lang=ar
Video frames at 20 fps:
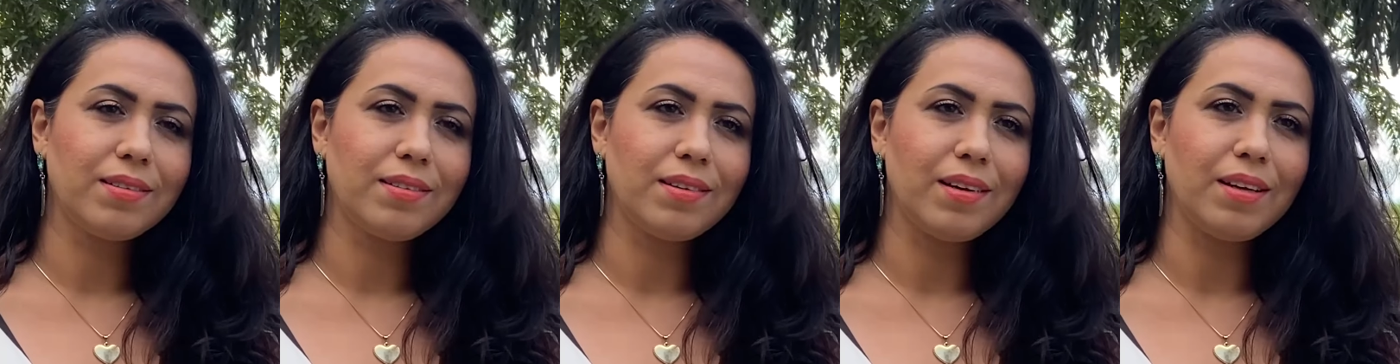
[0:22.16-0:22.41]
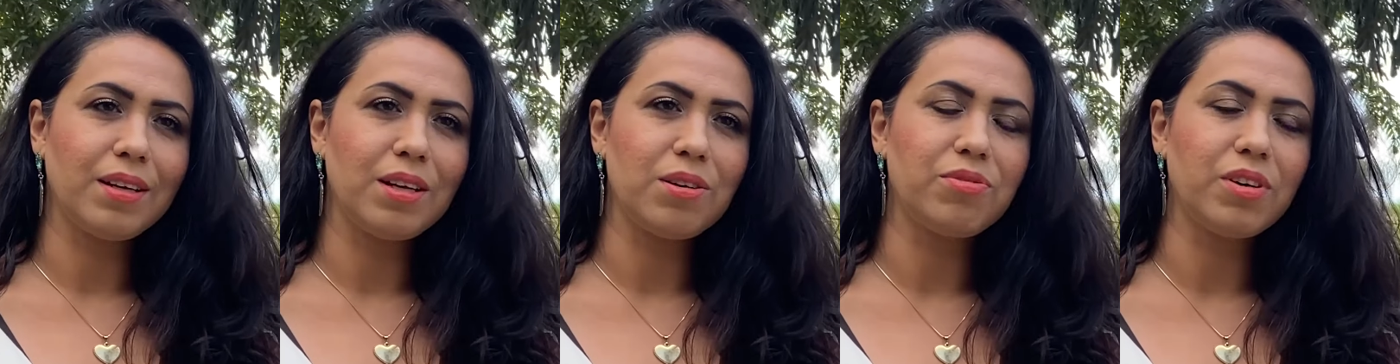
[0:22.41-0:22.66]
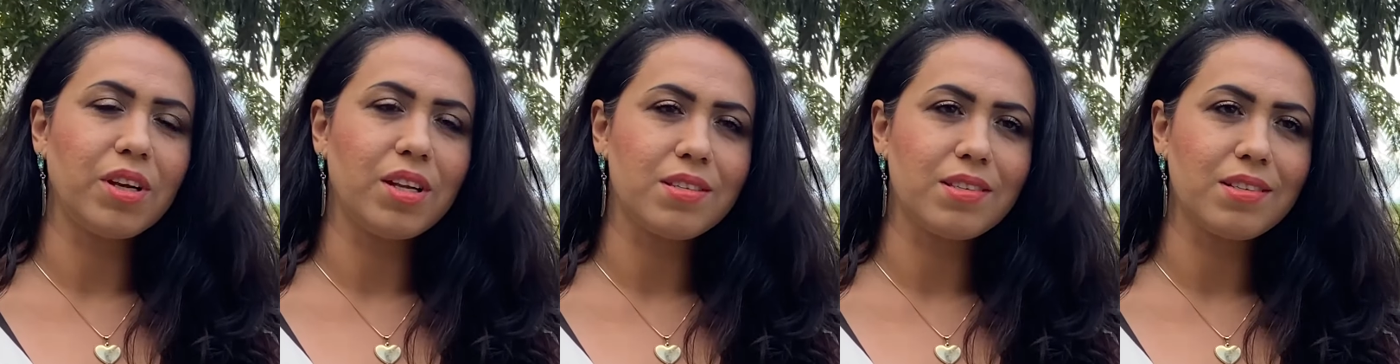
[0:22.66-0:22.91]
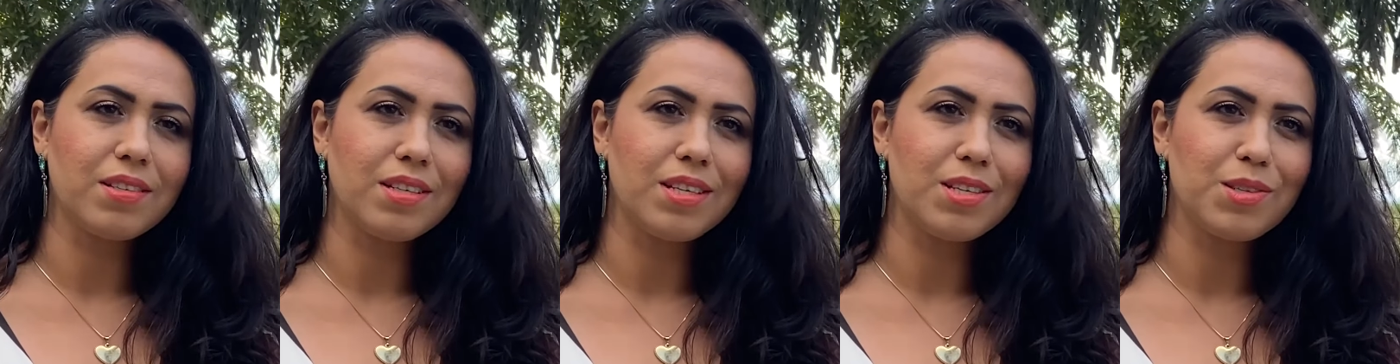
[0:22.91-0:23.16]
أنا
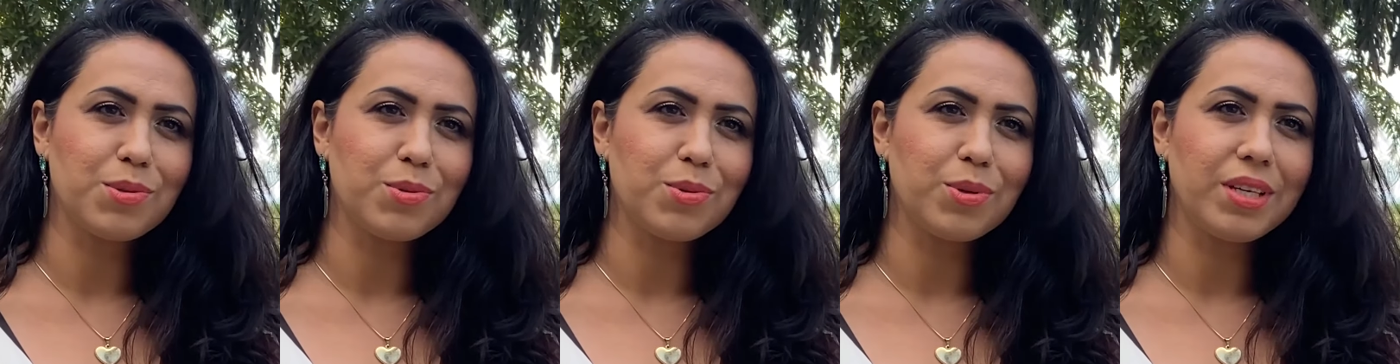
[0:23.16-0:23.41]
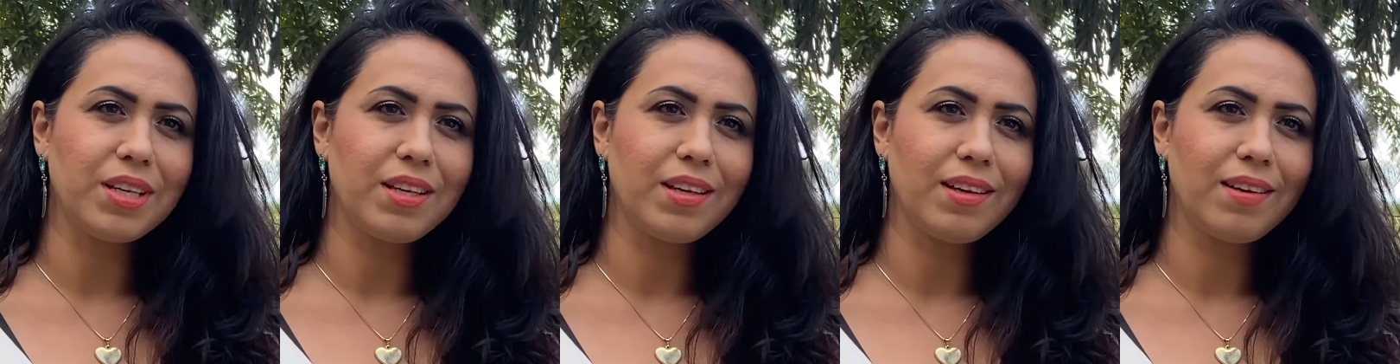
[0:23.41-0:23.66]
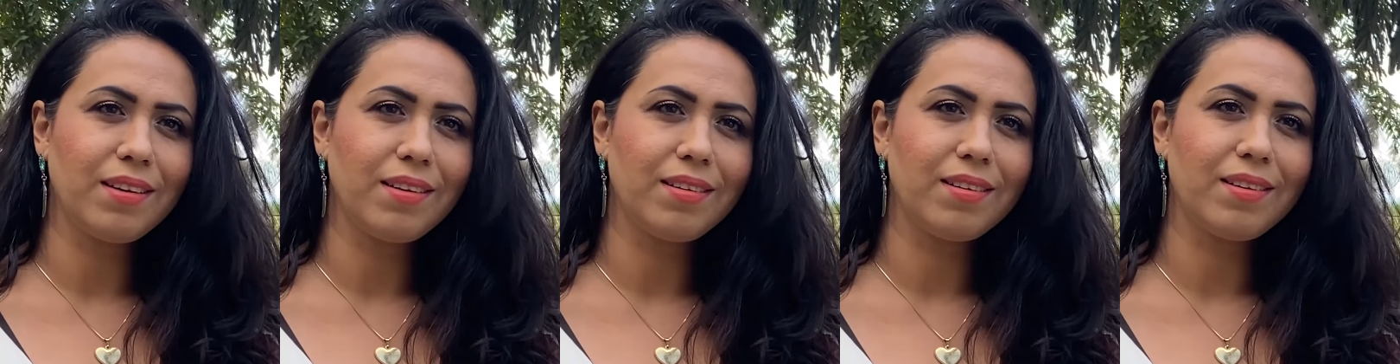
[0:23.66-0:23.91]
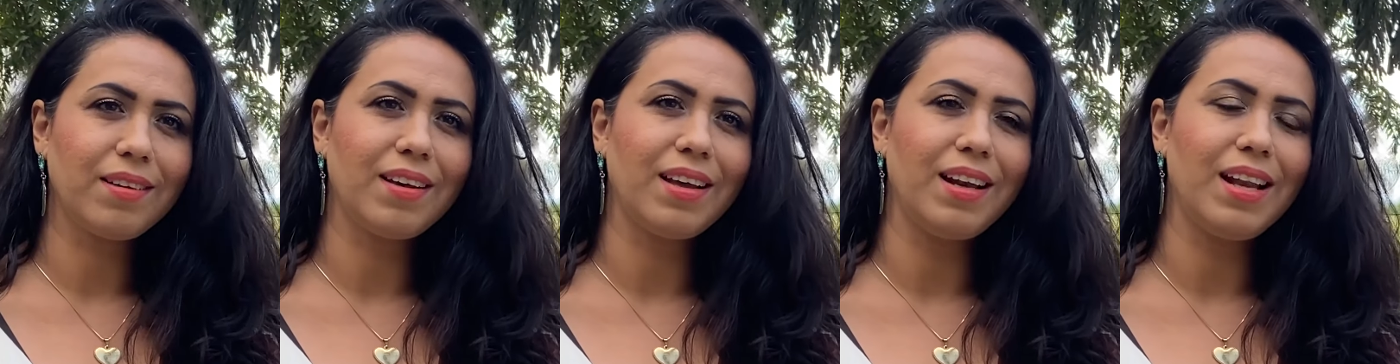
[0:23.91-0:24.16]
فلسطينية سورية
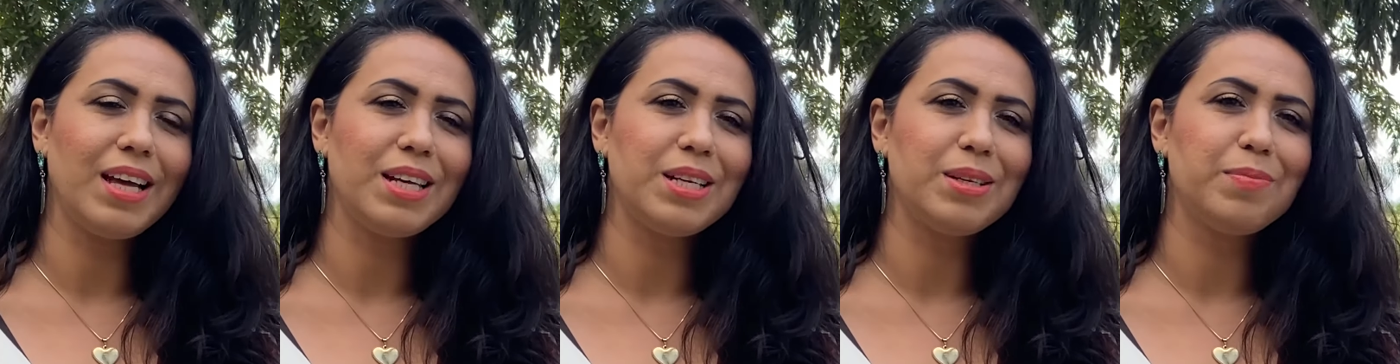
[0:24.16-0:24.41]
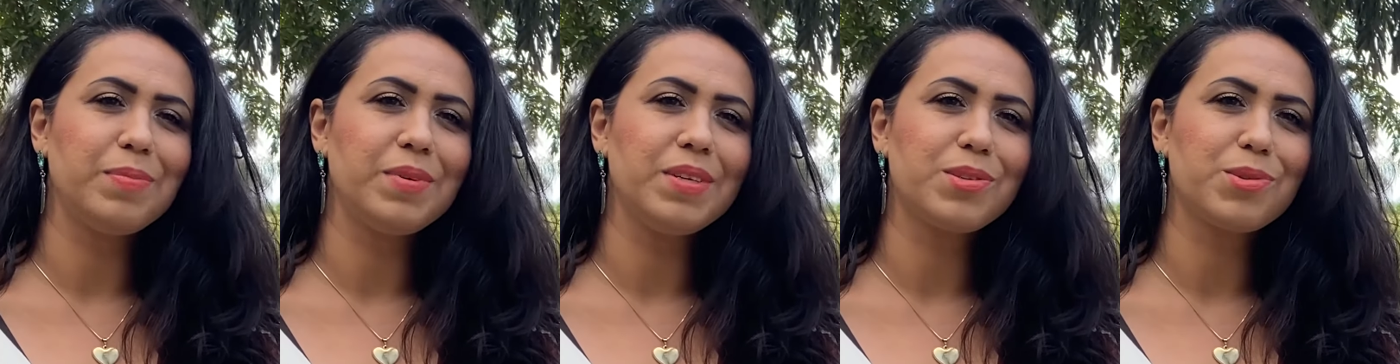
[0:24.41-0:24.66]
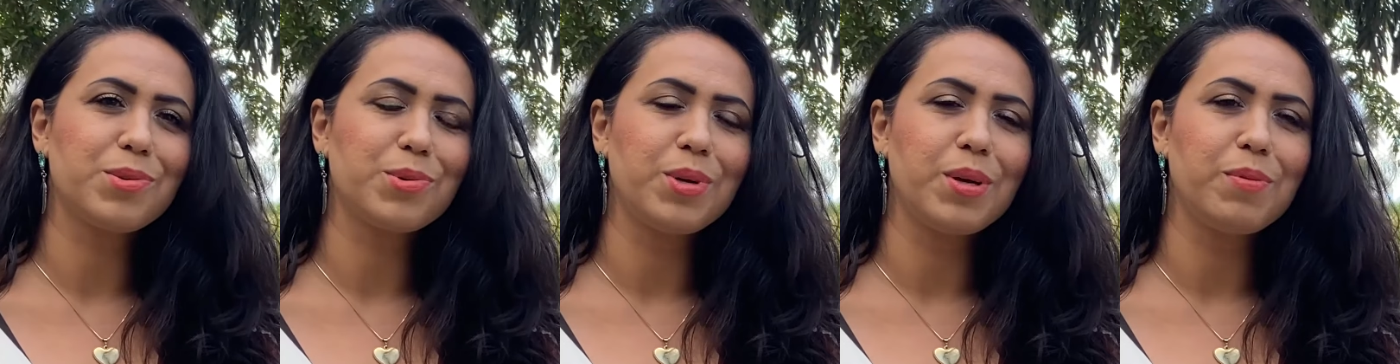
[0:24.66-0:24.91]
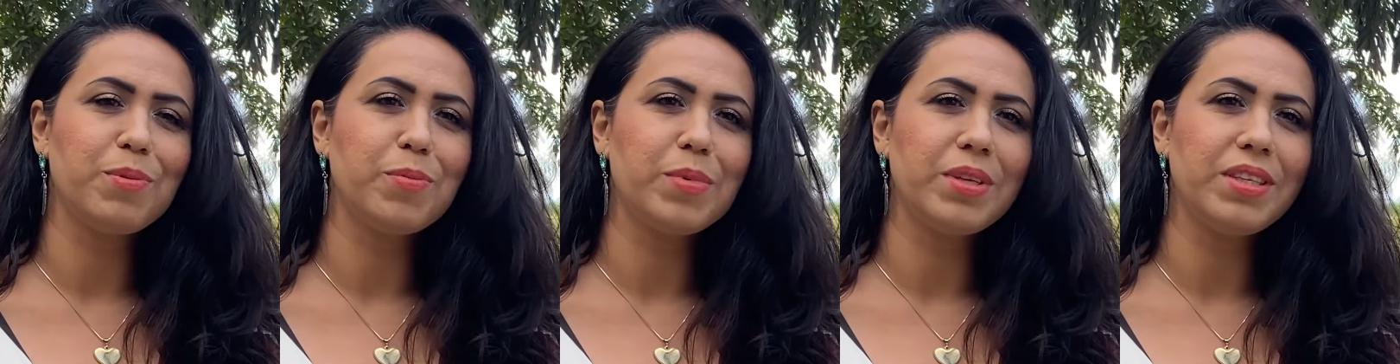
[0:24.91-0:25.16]
خلقاني
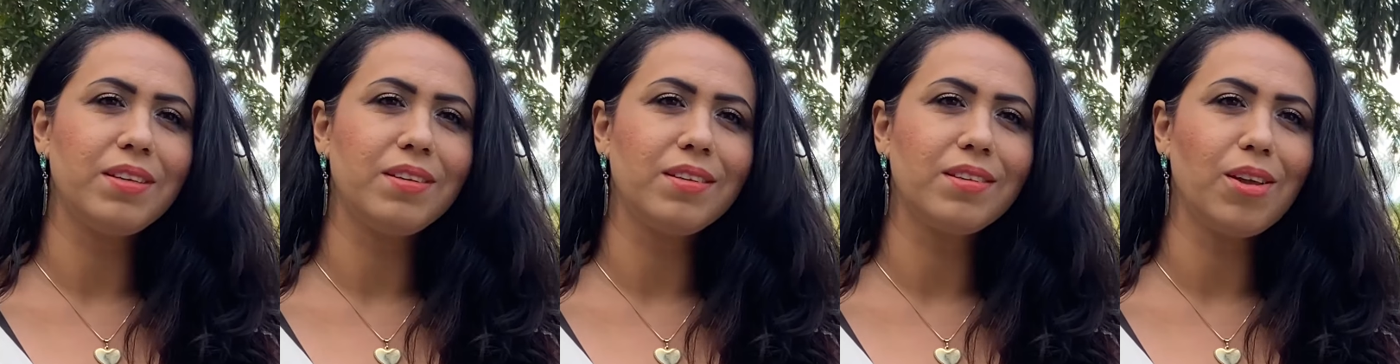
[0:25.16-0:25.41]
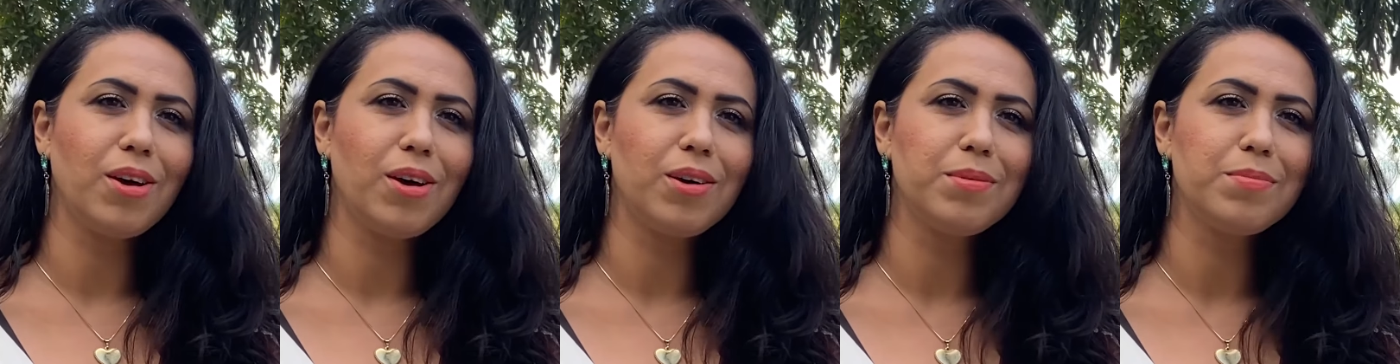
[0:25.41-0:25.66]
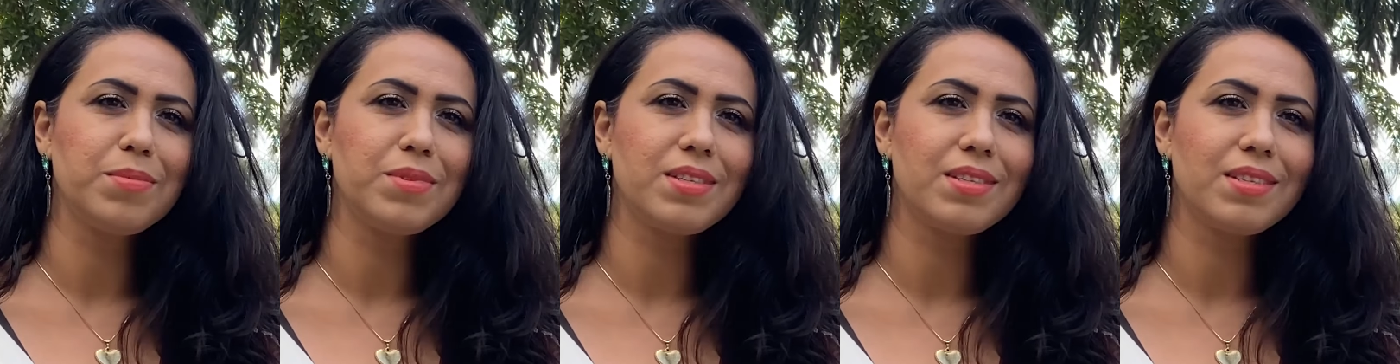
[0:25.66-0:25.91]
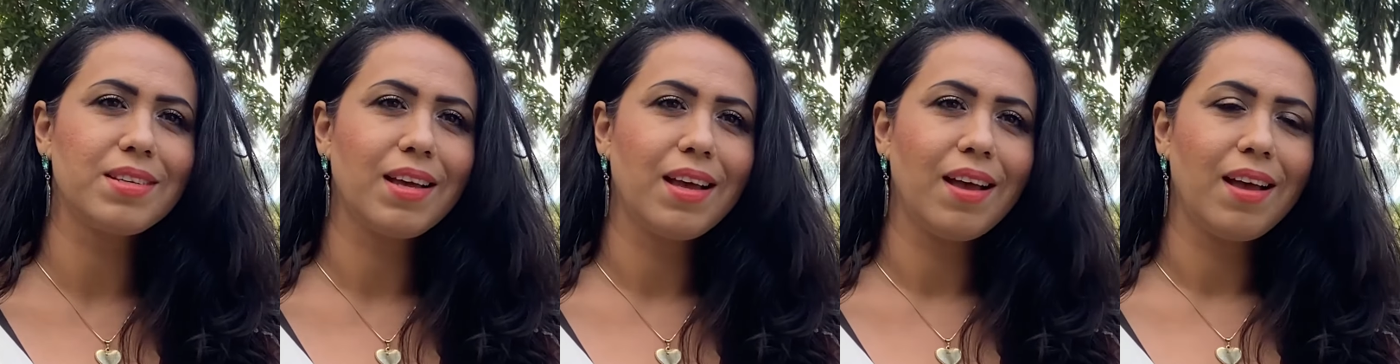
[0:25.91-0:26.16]
بسوريا بمدينة
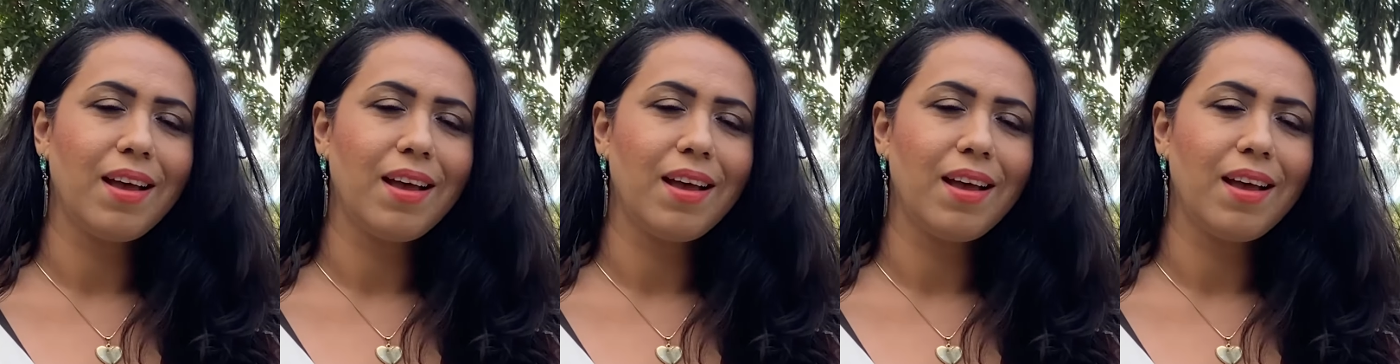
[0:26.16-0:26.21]
حمص